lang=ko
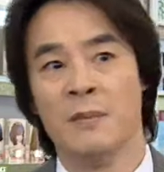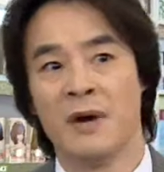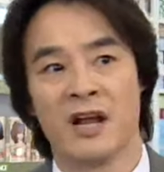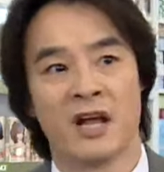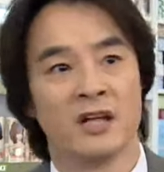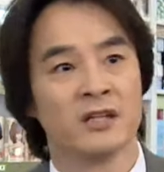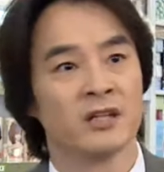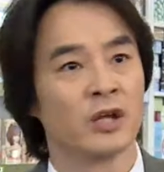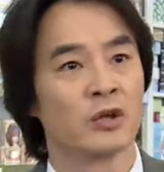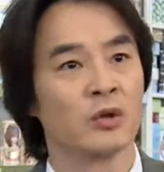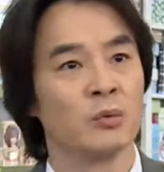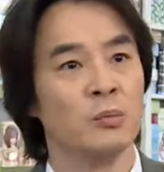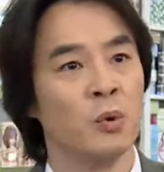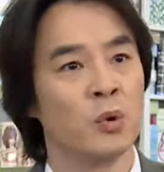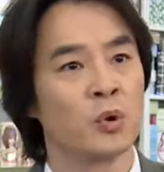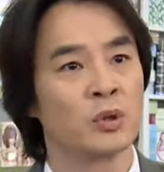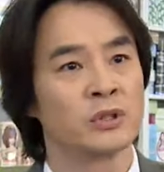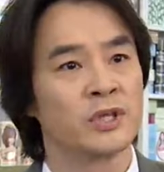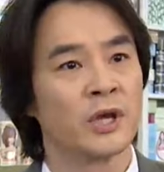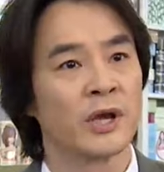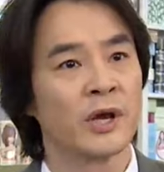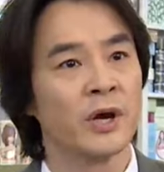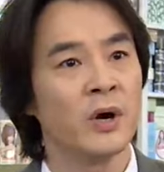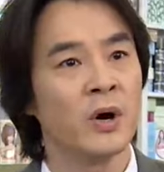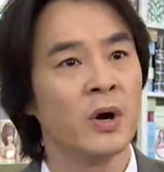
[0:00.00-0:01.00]
갈 만한데도
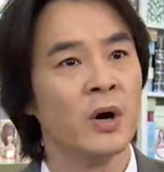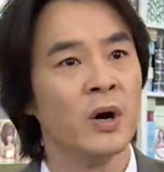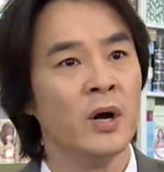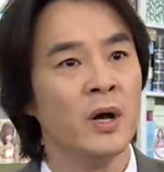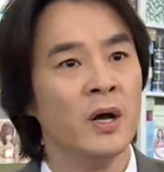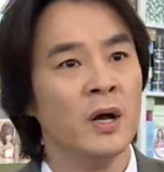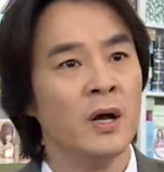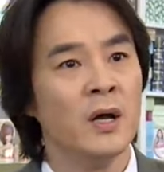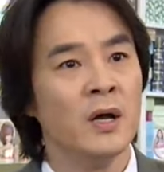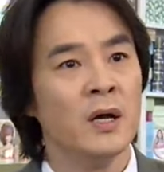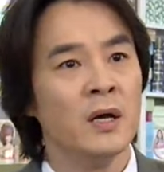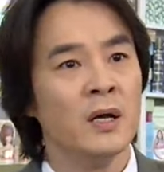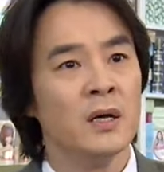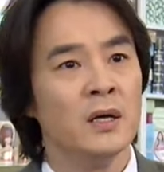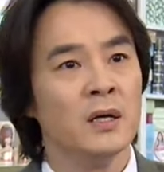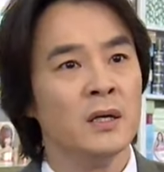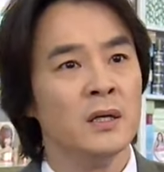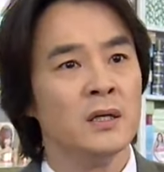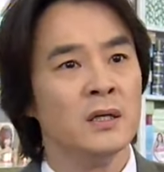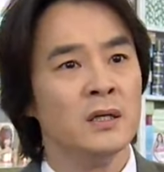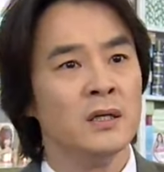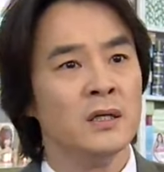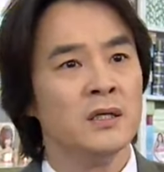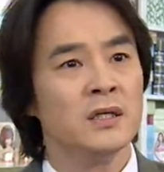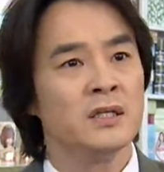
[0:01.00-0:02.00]
모르세요?
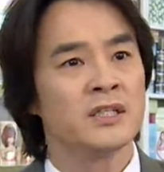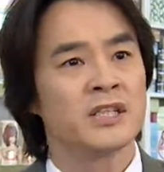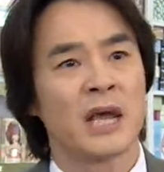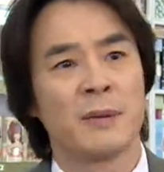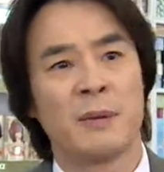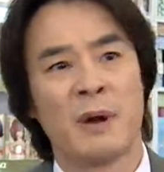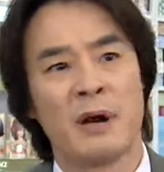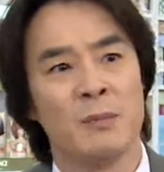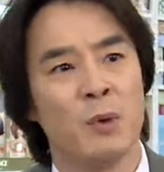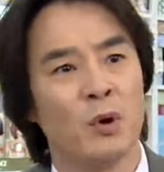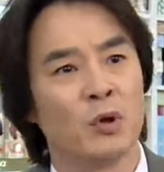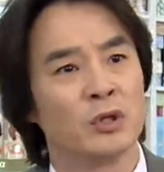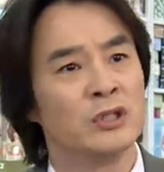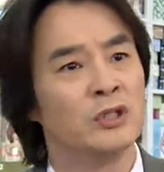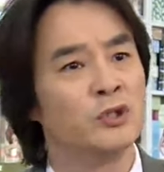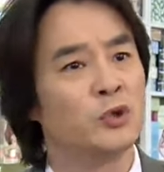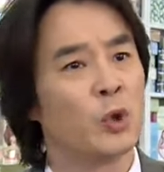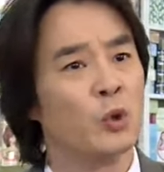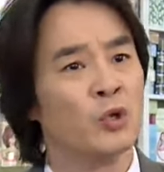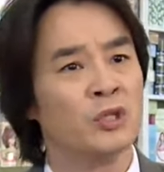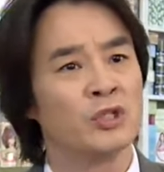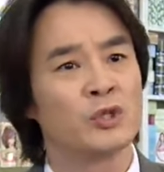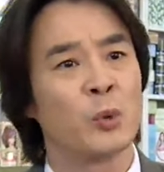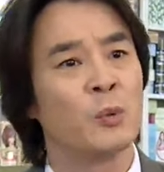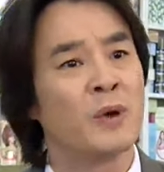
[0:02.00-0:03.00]
제발
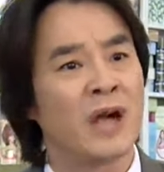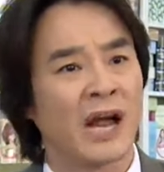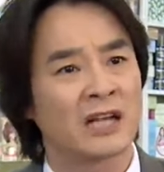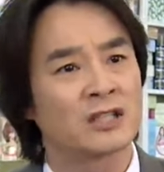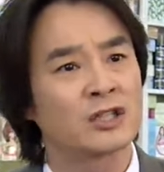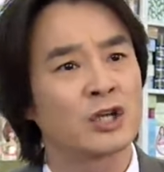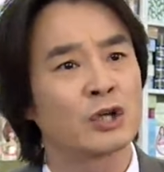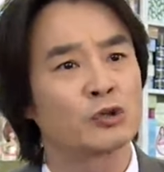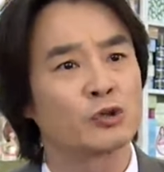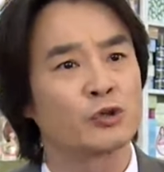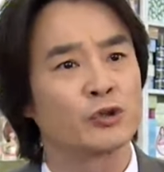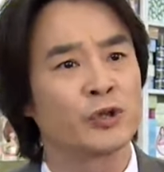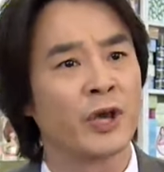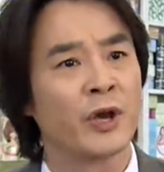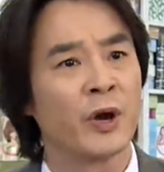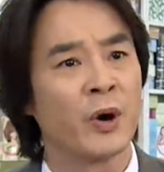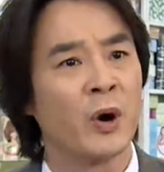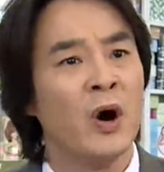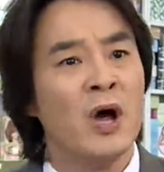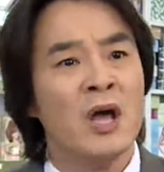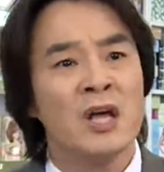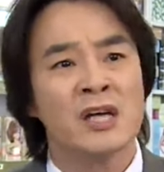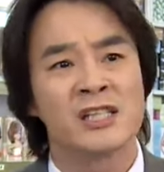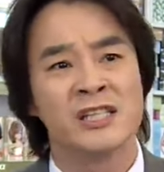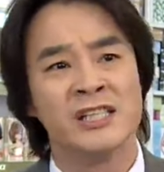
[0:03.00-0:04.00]
모든 조언이 좀 가르쳐
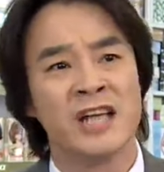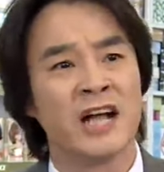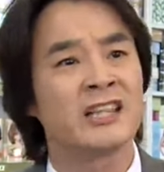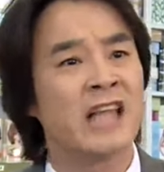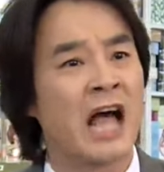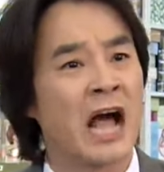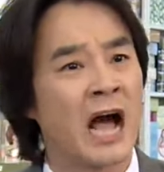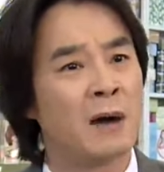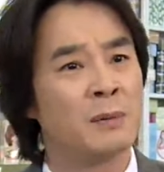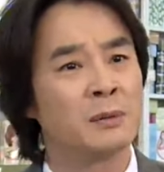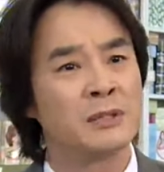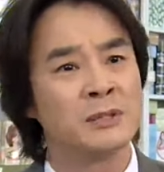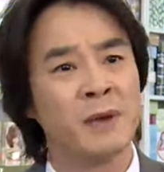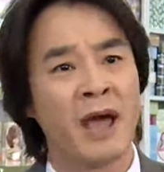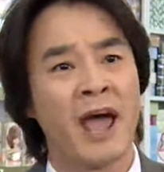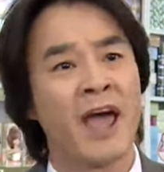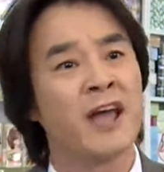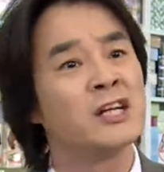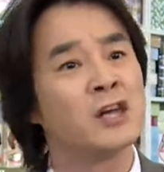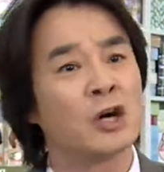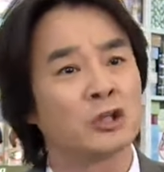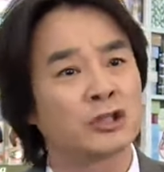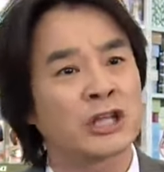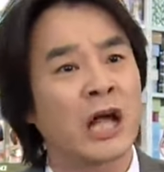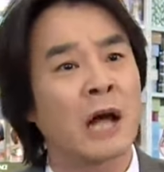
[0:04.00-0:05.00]
주세요. 그냥
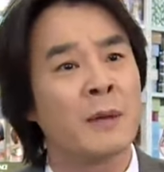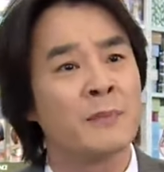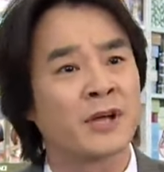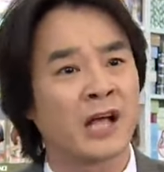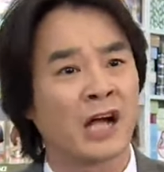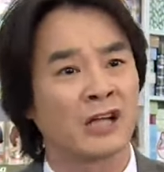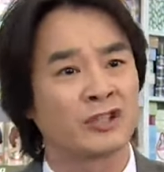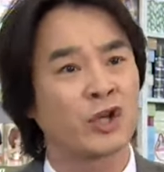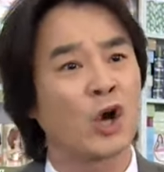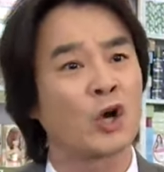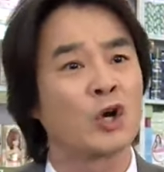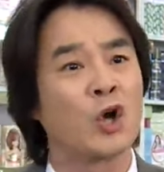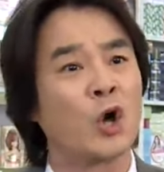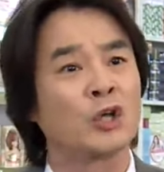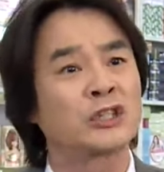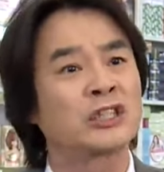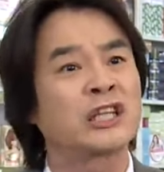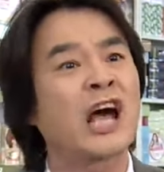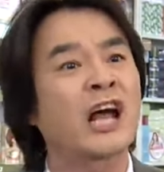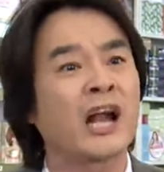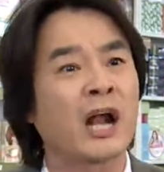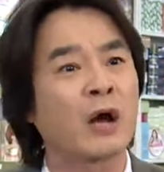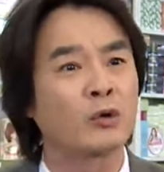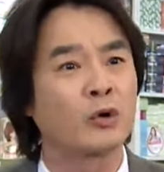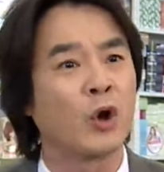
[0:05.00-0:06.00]
나가버리면 애는 어떡합니까? 저를
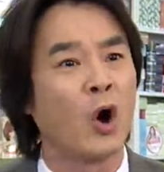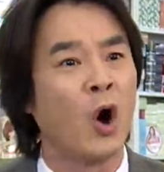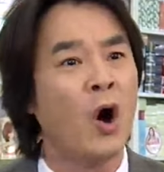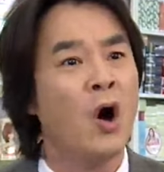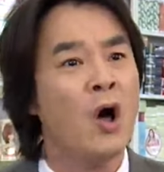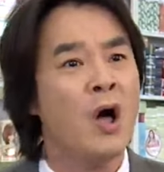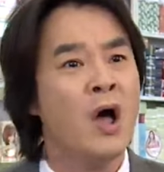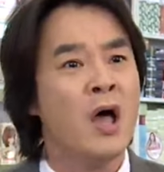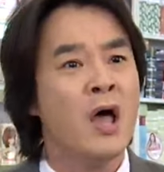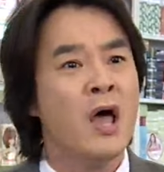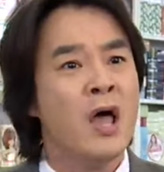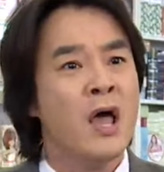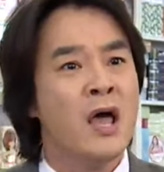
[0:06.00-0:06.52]
어떡하라고요?